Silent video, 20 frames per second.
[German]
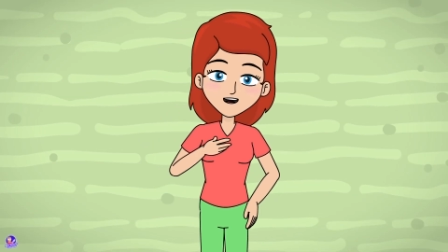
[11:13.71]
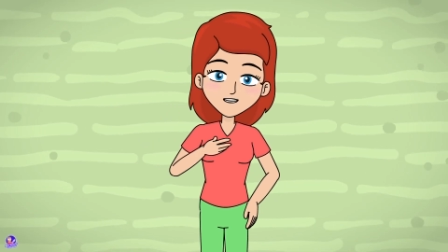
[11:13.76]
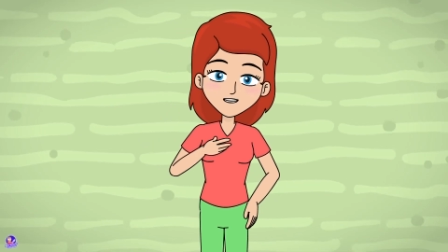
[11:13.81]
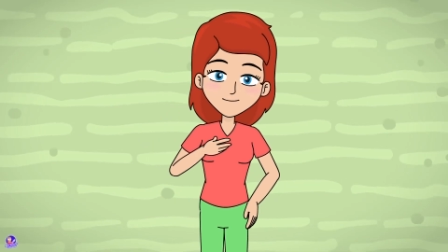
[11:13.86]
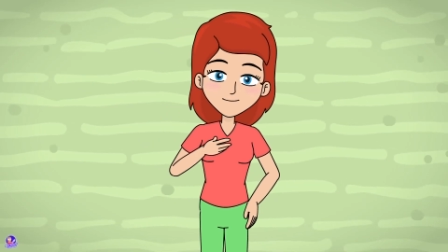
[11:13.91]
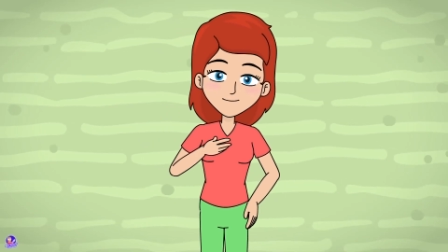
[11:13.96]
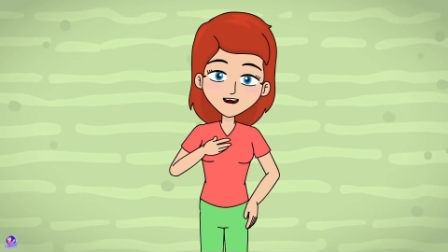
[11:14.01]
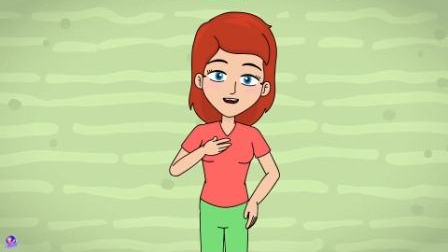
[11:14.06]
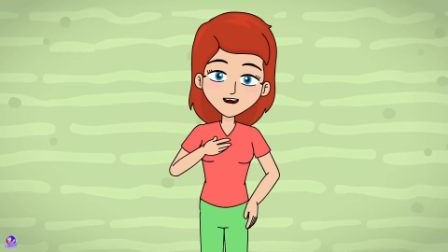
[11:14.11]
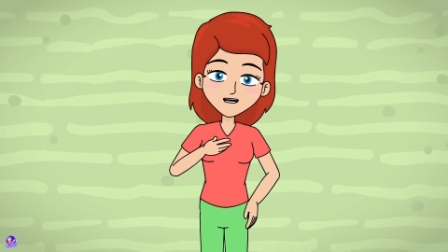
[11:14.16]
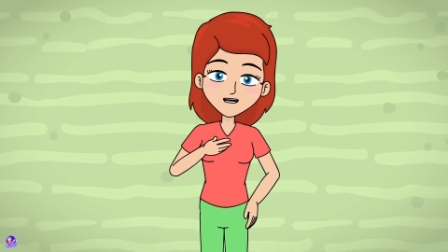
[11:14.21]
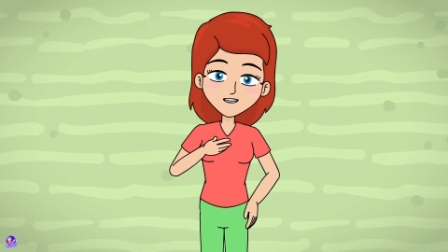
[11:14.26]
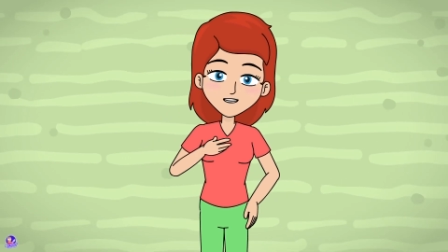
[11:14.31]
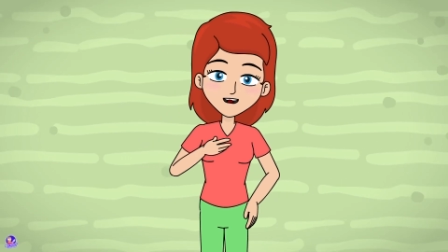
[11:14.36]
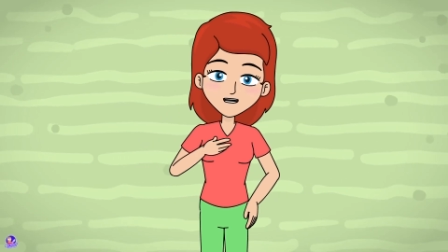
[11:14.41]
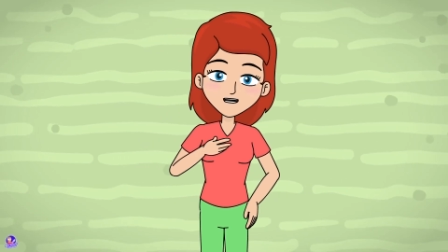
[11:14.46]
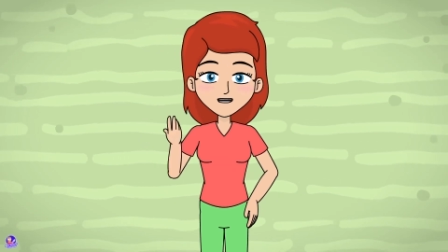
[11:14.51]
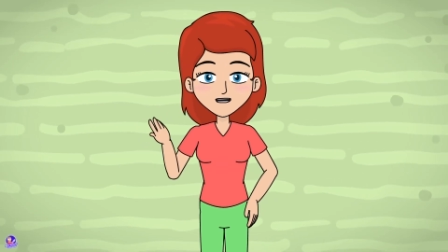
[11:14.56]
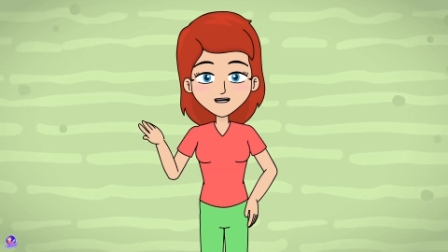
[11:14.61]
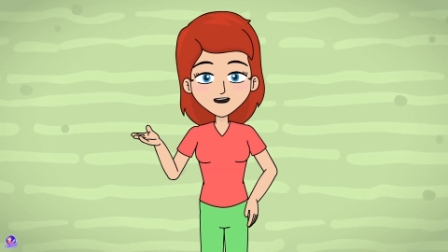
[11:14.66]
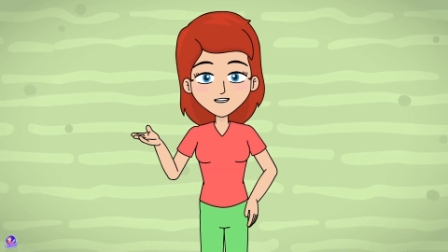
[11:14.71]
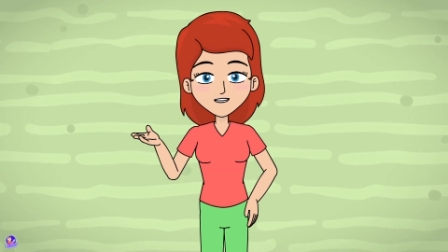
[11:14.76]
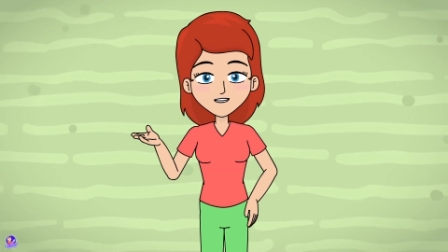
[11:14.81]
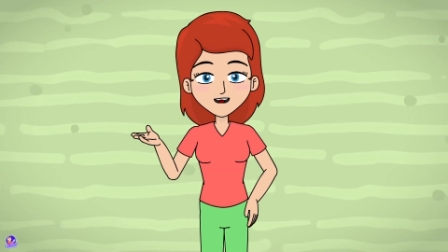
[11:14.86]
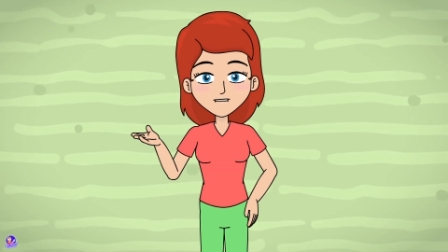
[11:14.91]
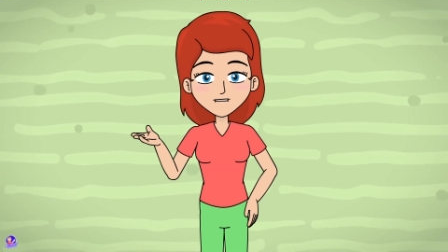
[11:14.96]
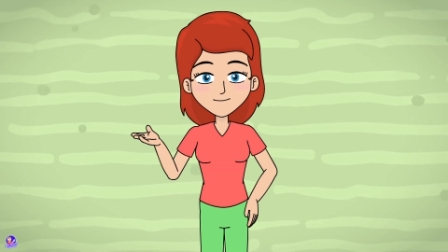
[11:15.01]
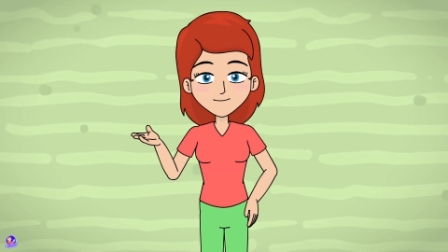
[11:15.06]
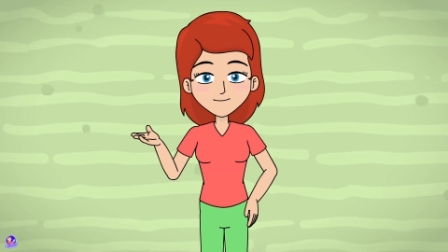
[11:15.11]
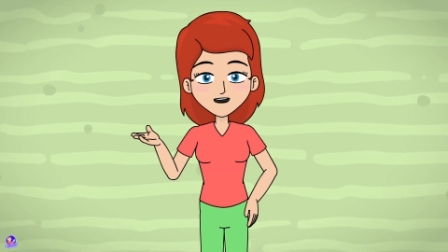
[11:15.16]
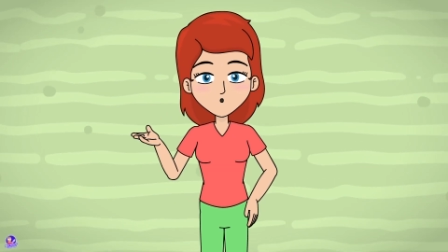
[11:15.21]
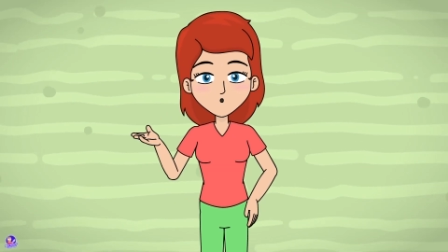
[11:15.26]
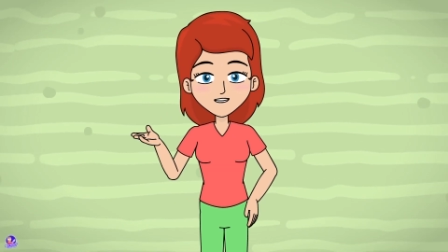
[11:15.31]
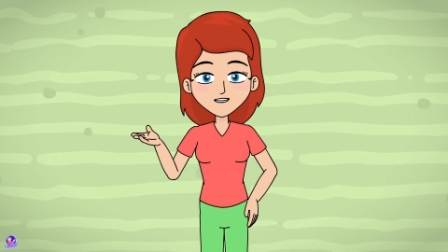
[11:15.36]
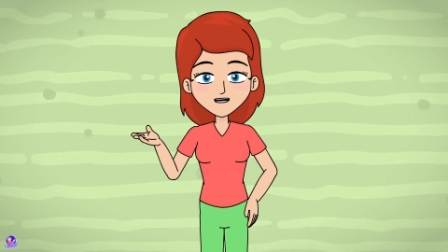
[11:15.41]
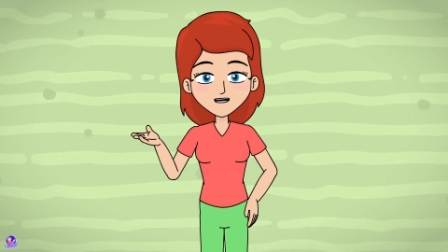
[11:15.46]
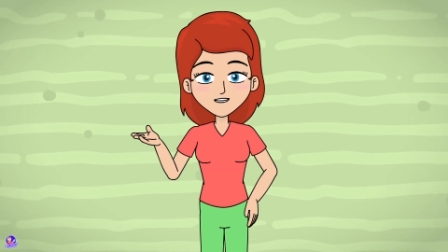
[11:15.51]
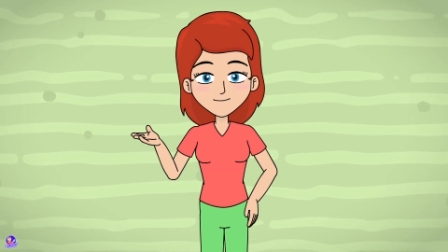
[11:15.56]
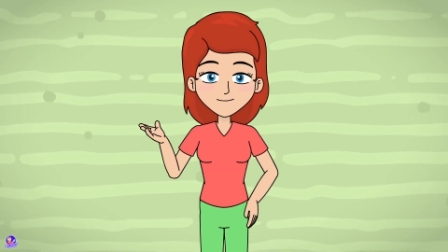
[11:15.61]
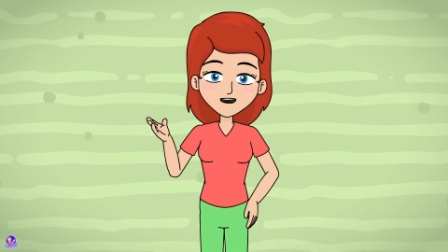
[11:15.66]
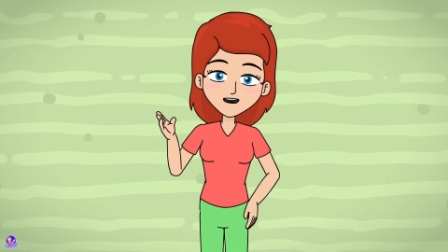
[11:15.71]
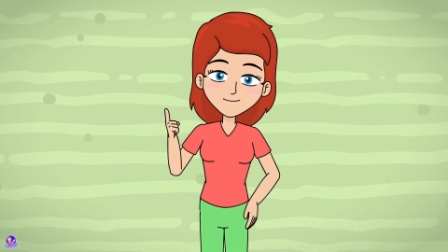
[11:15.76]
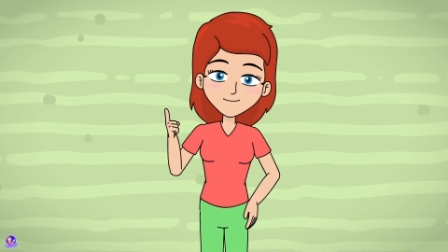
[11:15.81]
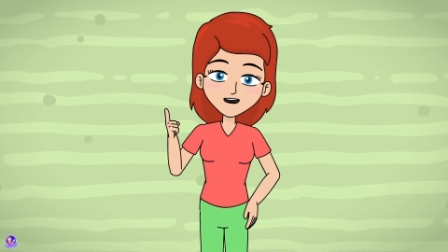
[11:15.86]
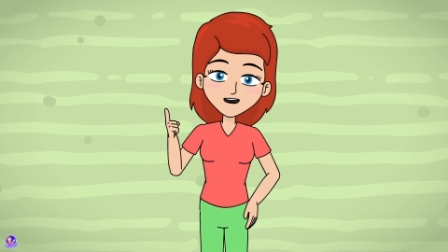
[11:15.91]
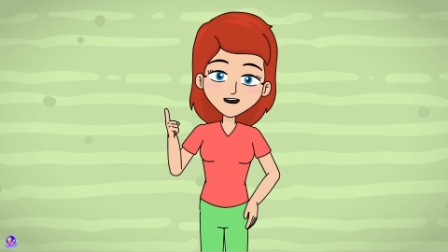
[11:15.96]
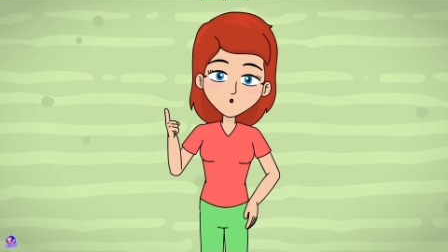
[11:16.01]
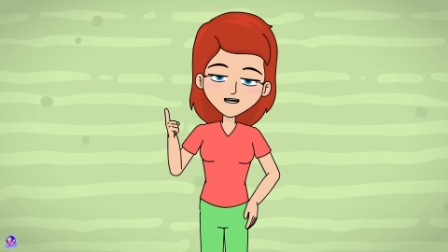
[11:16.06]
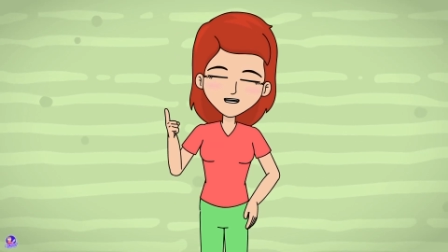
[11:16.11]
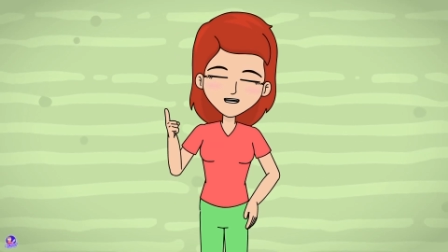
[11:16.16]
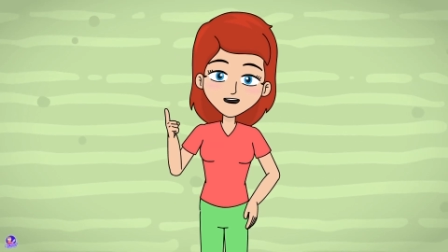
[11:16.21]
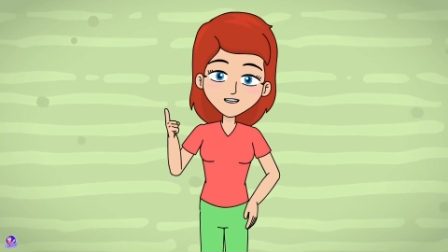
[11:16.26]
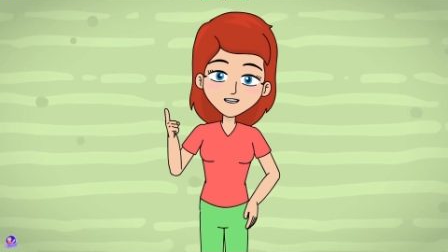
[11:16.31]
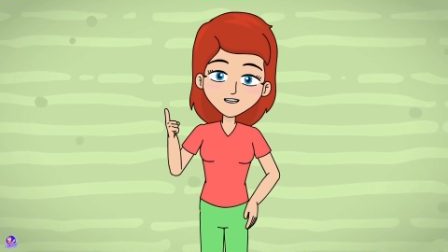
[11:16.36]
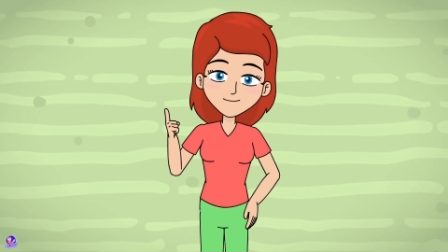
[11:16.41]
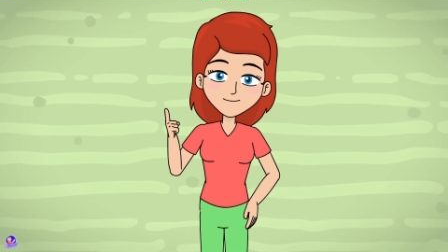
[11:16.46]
Karen glaubt mir bis heute, dass ich mit Justin Bieber